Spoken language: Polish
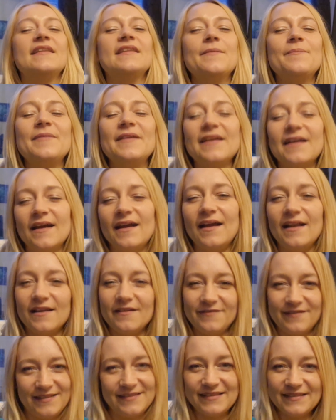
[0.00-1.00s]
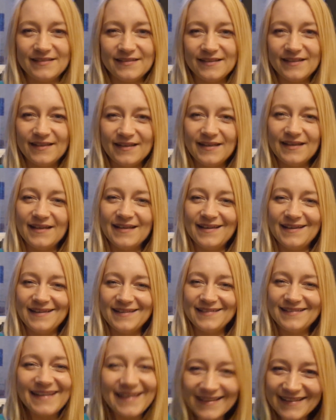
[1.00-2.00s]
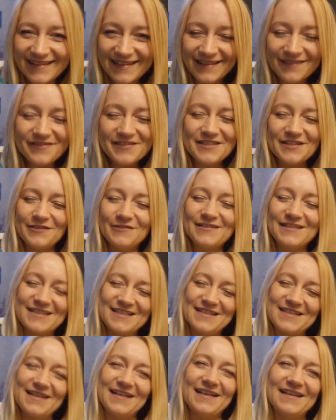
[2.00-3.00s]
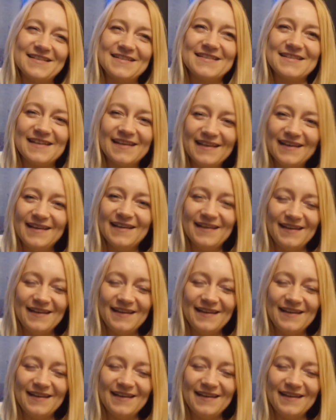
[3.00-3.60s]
The Pink Elephant e, Deli w South Shields.